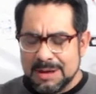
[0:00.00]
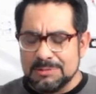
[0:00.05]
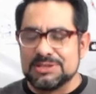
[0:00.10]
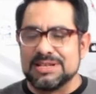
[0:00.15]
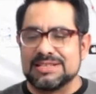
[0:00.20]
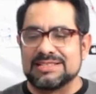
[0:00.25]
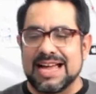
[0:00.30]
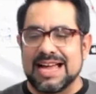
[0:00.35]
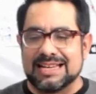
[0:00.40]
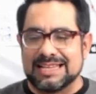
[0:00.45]

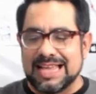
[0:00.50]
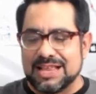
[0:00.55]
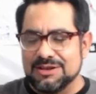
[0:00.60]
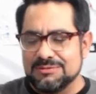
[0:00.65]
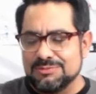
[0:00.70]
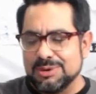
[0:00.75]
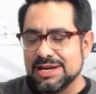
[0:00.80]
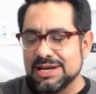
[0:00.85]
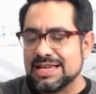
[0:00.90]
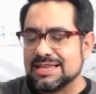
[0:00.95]
Vamos
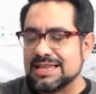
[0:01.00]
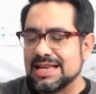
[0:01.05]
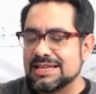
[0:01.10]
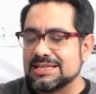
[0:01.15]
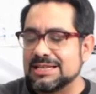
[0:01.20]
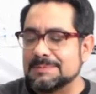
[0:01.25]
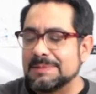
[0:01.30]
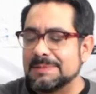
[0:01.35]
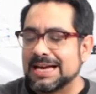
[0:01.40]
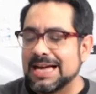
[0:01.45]
descartando. Voy a quitar
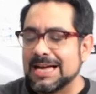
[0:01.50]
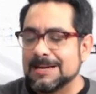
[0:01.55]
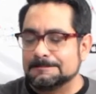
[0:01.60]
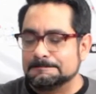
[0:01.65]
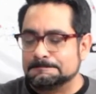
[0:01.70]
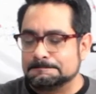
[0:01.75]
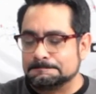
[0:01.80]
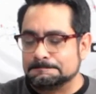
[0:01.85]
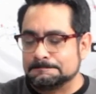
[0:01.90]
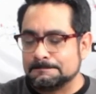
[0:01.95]
este para
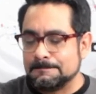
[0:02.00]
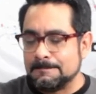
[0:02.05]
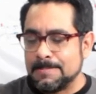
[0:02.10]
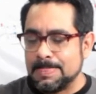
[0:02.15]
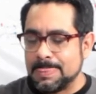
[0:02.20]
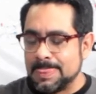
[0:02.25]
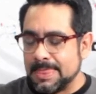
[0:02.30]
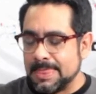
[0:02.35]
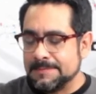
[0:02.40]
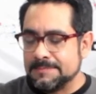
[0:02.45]
acá.
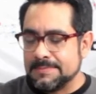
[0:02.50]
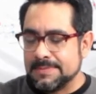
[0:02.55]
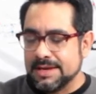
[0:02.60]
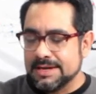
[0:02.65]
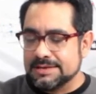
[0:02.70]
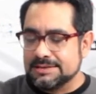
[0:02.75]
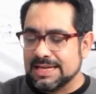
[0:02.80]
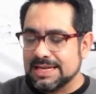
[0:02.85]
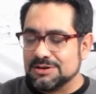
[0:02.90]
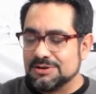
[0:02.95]

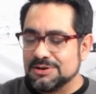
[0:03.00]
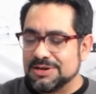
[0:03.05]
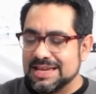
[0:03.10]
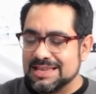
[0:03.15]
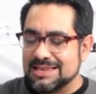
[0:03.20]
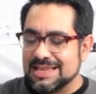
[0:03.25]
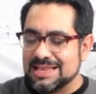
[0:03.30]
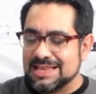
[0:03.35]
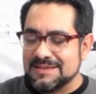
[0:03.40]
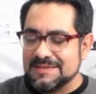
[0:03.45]
Esta
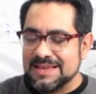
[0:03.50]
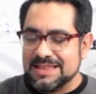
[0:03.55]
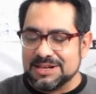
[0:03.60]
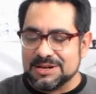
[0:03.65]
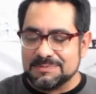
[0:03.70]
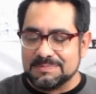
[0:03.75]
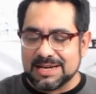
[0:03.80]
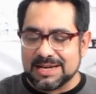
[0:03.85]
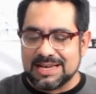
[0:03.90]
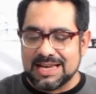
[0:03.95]
coquita de
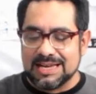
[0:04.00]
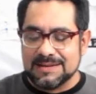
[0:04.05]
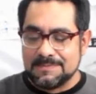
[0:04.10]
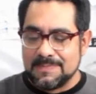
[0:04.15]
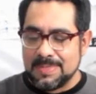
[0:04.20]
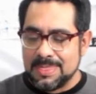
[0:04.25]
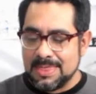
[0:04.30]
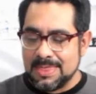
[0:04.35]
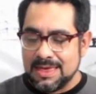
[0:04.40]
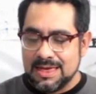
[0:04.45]
vidrio para
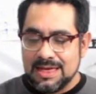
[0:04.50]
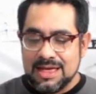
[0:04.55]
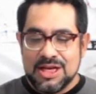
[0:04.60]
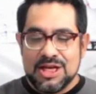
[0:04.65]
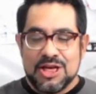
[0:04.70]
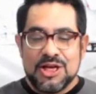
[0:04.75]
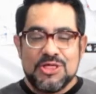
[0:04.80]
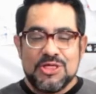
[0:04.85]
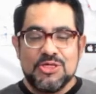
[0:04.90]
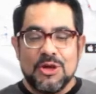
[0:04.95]
acá.
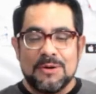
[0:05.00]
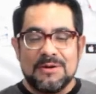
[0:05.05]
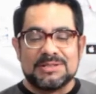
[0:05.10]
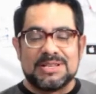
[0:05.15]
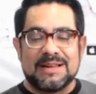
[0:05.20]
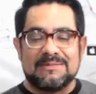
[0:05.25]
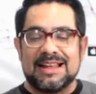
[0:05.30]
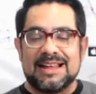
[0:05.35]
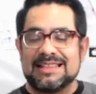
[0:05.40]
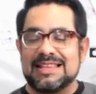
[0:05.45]
No
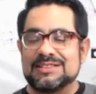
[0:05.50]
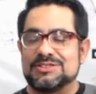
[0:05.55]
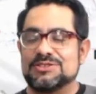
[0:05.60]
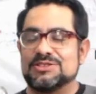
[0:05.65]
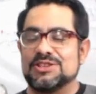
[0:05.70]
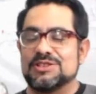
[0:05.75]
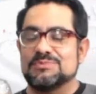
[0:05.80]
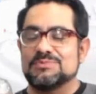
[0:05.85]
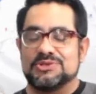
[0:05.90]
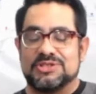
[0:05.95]
vamos a hablar de
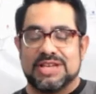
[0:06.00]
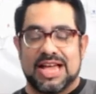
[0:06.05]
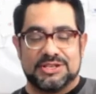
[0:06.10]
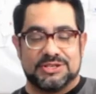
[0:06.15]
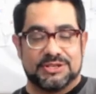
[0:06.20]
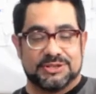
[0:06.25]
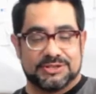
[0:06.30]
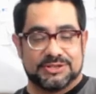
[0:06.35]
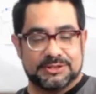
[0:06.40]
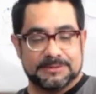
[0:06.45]
estos dos
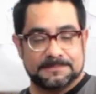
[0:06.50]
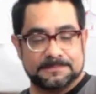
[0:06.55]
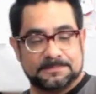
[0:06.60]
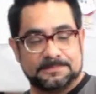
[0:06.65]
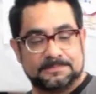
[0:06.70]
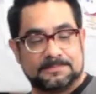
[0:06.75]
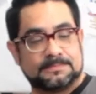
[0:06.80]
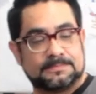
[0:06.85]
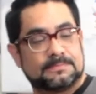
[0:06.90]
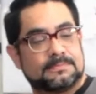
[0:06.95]
muchachos
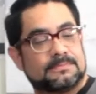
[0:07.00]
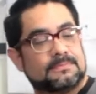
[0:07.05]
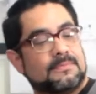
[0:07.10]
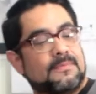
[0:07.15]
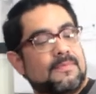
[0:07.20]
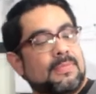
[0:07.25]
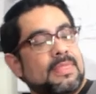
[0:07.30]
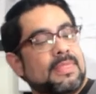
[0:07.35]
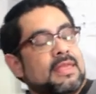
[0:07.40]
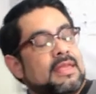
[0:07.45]

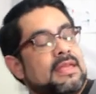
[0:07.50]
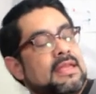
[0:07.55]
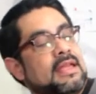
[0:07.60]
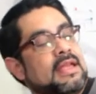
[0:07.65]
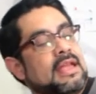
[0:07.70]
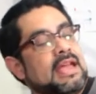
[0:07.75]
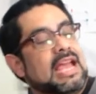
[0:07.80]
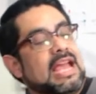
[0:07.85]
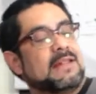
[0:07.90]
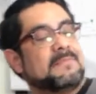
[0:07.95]

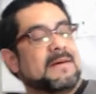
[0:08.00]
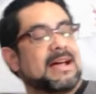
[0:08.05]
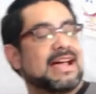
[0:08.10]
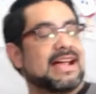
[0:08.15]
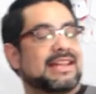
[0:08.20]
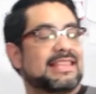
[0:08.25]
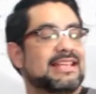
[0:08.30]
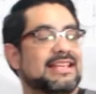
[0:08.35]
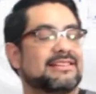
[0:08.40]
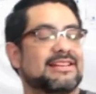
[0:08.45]
el
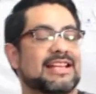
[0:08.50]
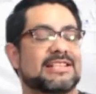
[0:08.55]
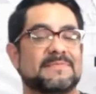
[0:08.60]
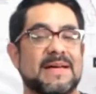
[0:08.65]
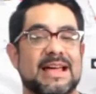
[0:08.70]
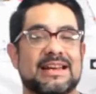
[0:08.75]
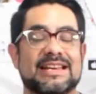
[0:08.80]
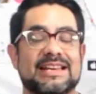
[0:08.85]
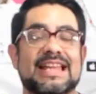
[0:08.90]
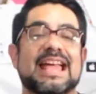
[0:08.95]
Bacardí
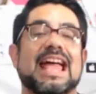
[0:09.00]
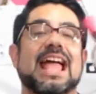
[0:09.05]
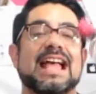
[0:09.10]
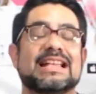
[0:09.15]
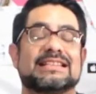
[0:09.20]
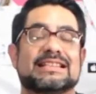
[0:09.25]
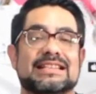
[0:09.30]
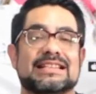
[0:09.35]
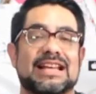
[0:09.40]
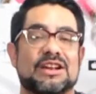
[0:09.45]
Raspberry.
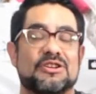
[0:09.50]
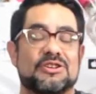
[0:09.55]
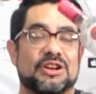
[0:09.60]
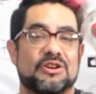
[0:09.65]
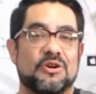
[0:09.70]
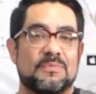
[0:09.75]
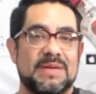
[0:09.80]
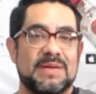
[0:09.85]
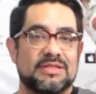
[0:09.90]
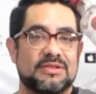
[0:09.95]
Este se lo
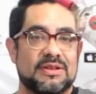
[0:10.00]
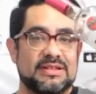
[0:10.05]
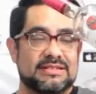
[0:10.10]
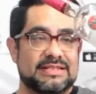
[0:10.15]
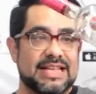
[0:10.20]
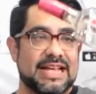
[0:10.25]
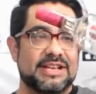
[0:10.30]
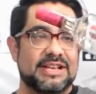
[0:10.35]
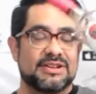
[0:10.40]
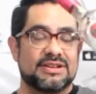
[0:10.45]
recomiendo
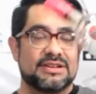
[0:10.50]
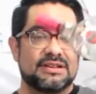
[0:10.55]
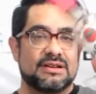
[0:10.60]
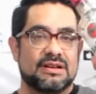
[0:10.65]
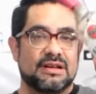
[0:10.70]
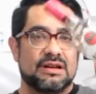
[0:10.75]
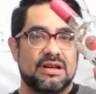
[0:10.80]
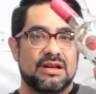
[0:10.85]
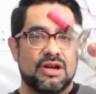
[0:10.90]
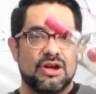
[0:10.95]
en serio.